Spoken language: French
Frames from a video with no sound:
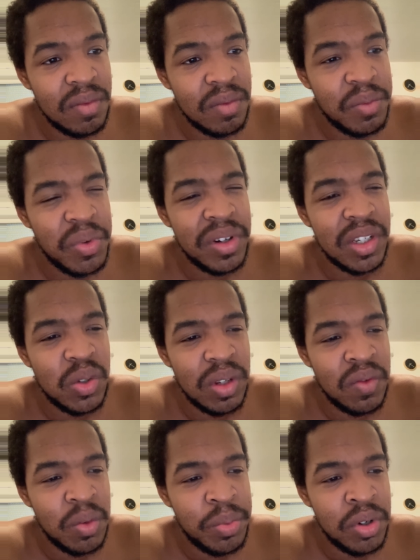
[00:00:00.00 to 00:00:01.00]
Prenez soin
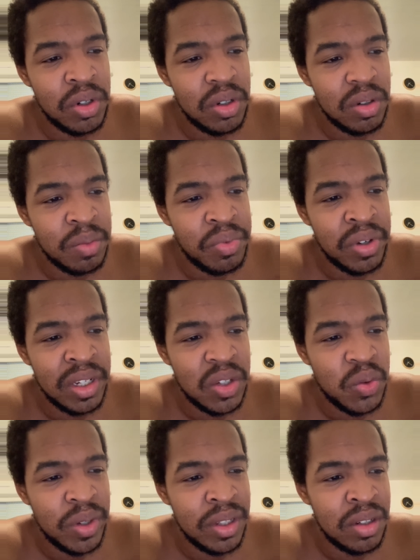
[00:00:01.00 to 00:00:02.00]
de vos proches. Prenez
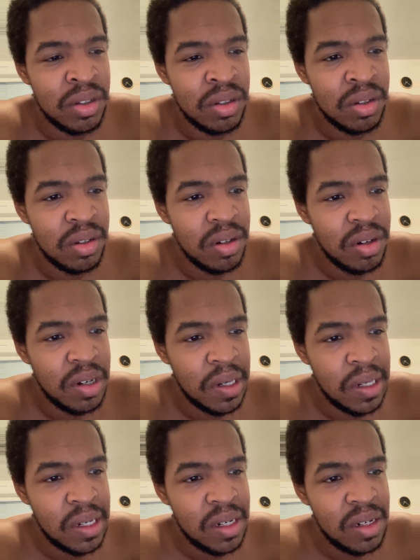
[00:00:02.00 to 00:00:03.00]
soin de.
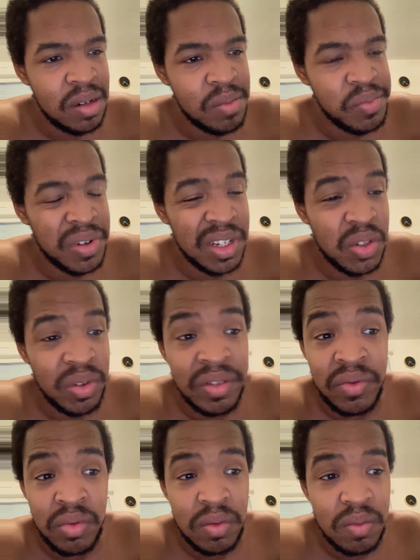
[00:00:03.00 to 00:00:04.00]
Prenez soin de
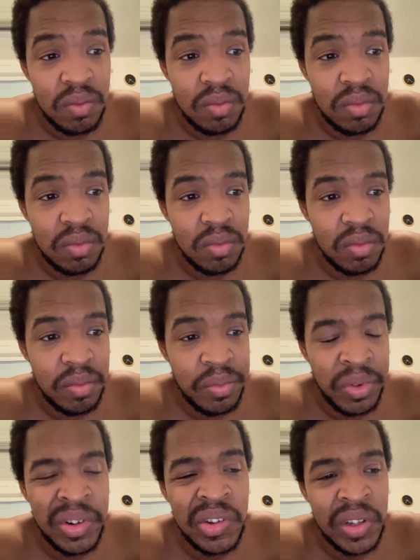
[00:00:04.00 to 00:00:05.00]
vous.
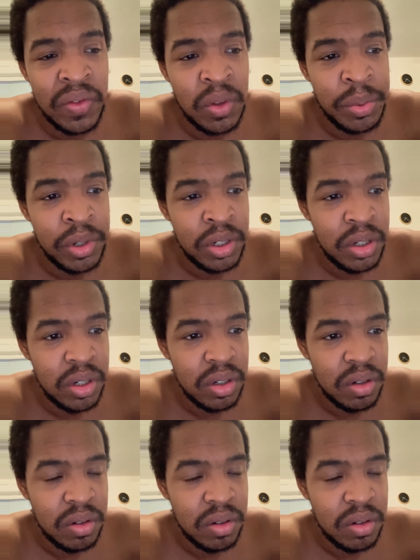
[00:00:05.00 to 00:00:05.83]
Prenez soin de vos proches.